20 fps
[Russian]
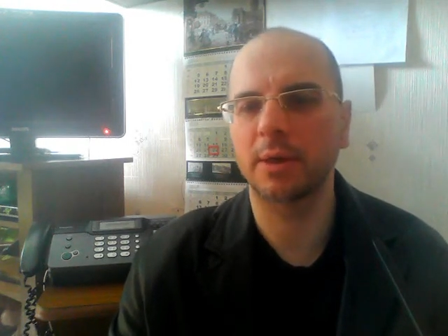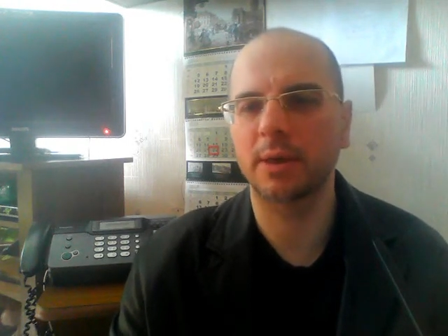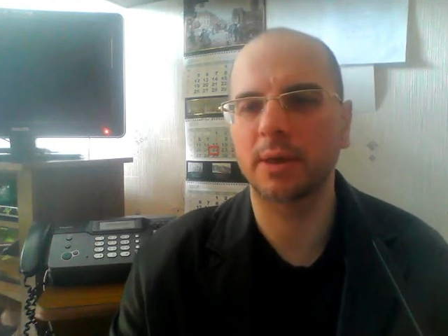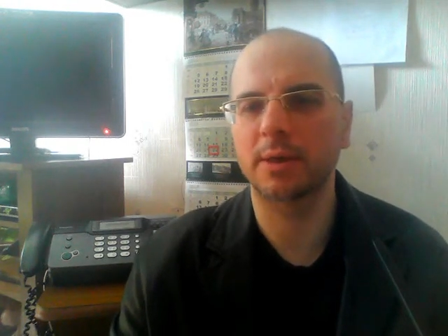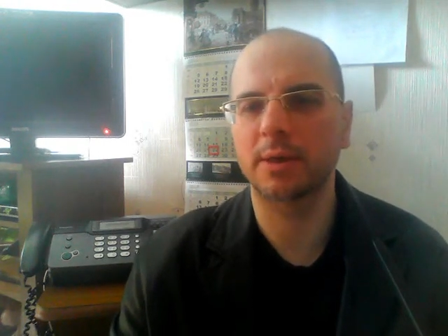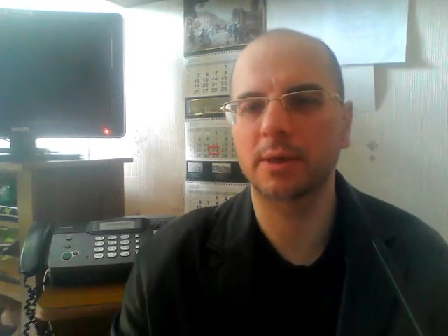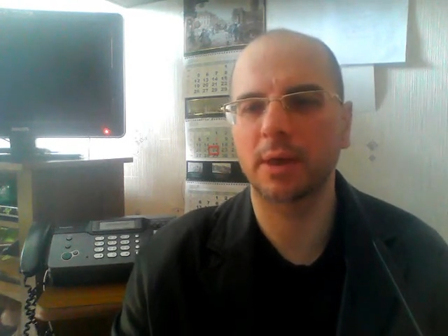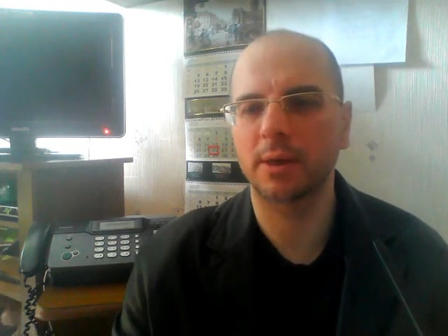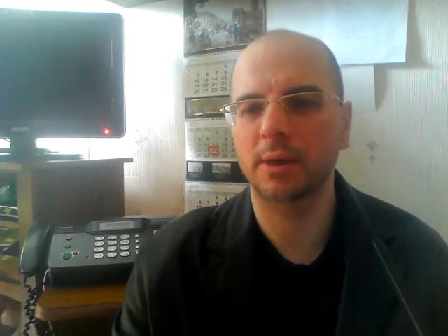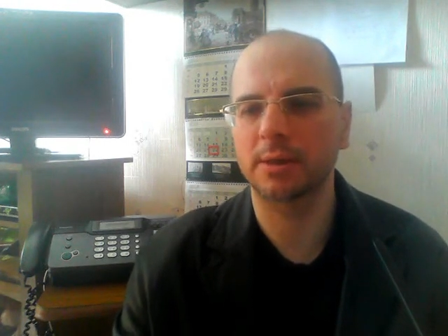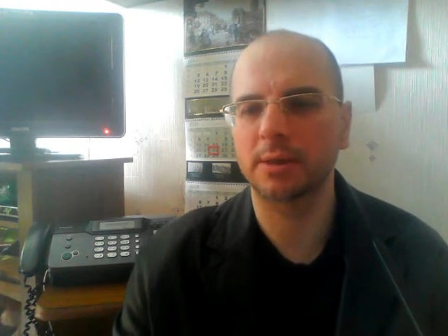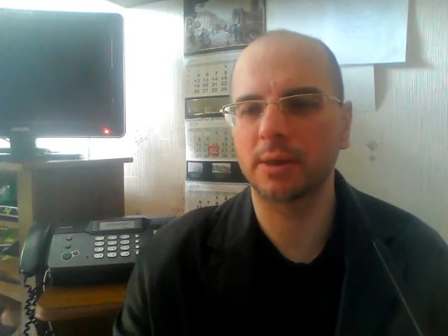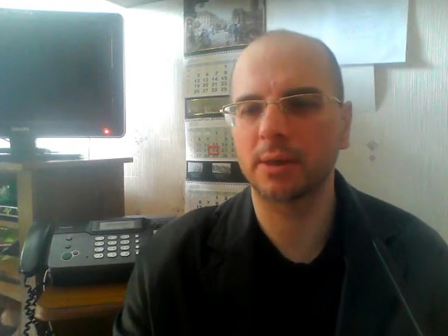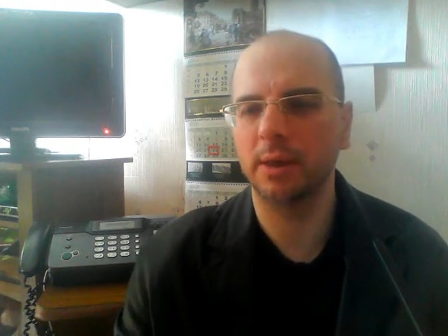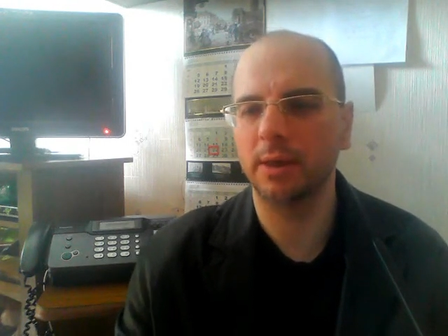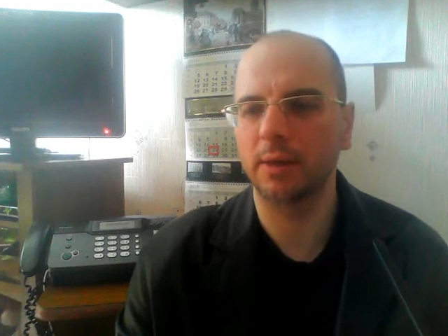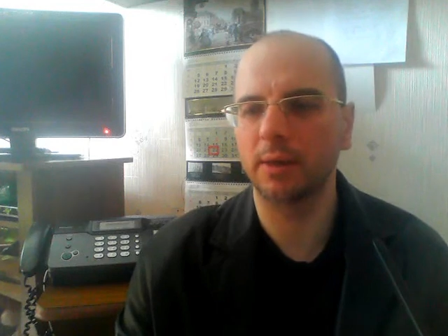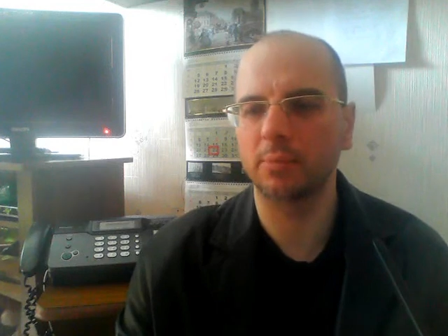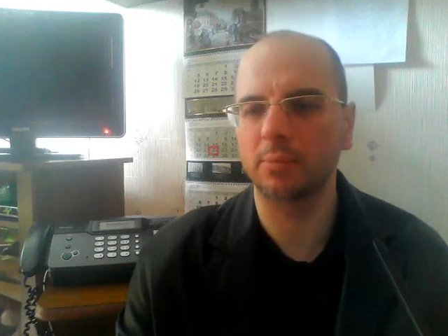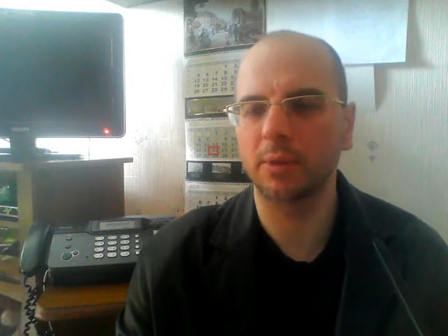регистрация
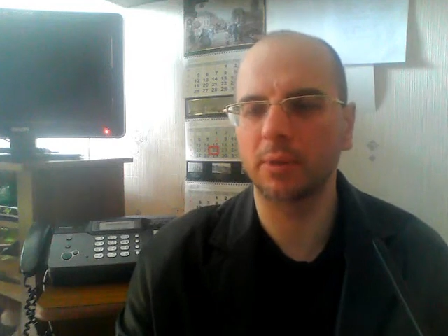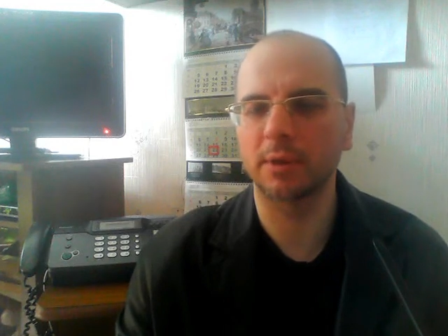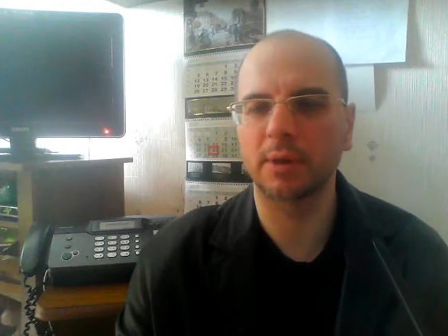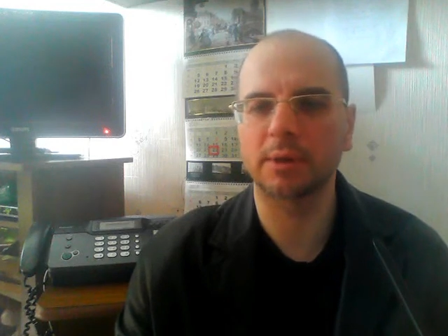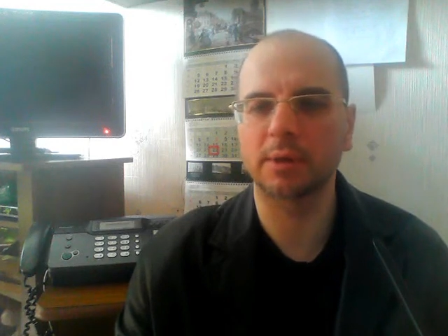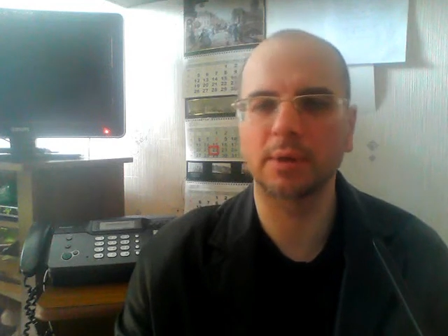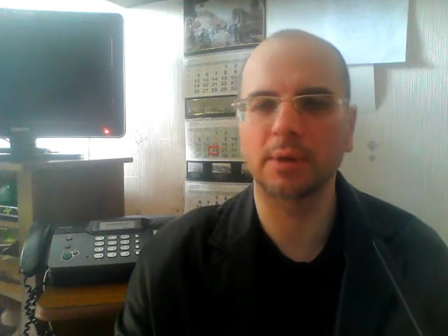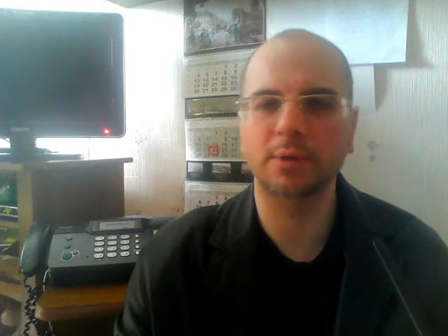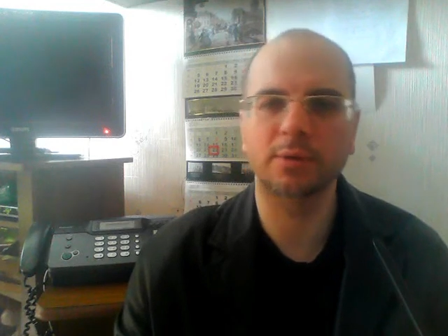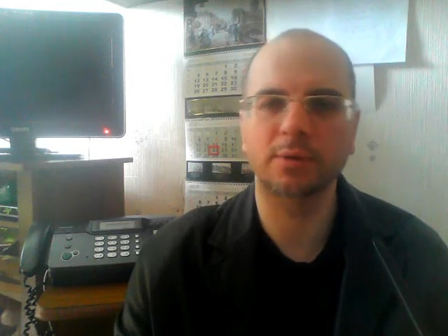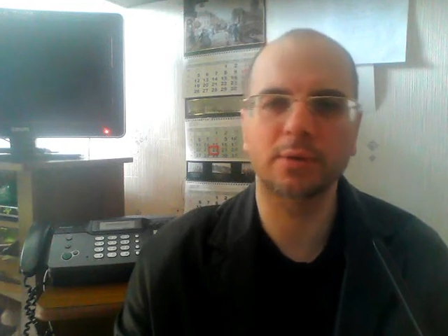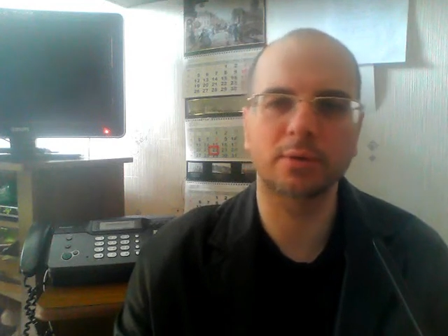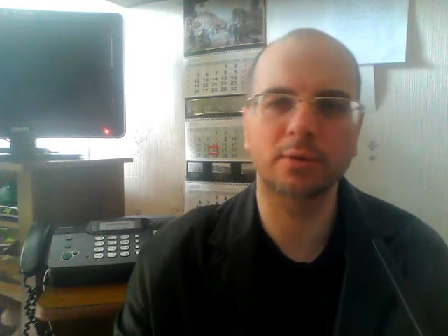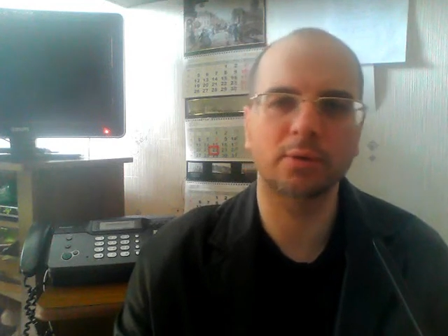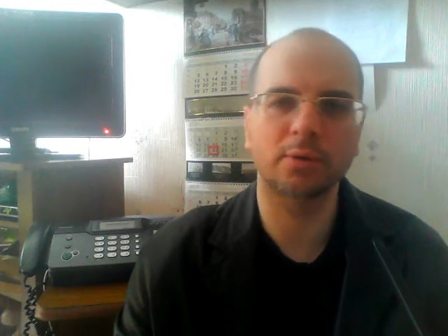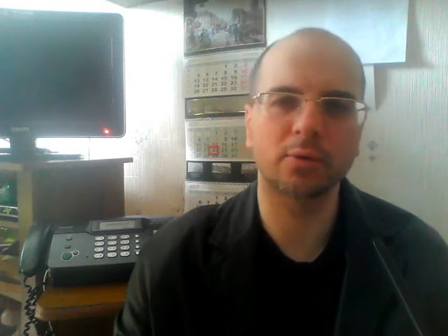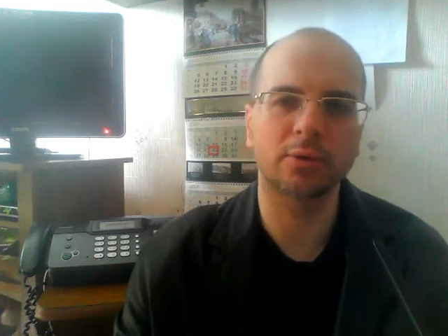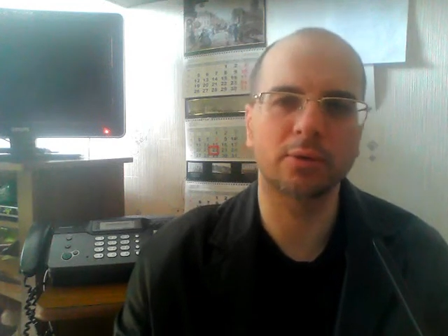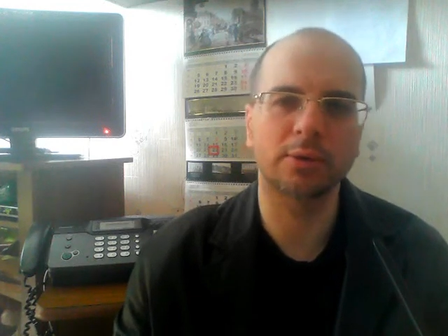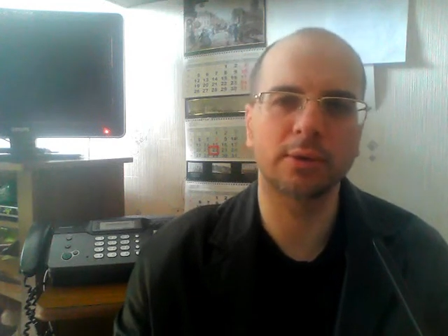или нет, было достаточно
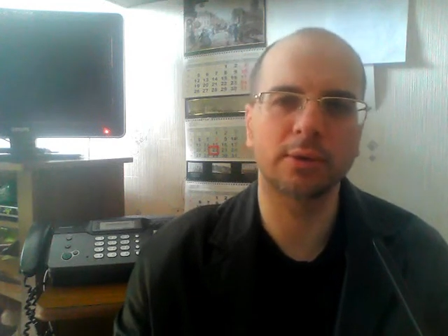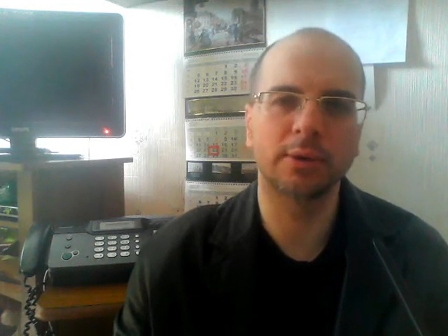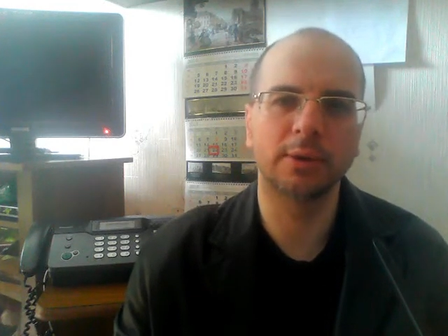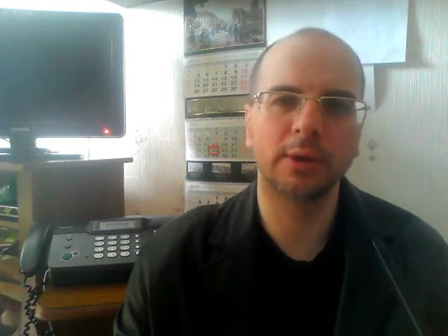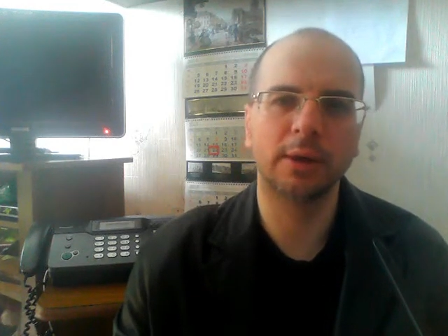сложно.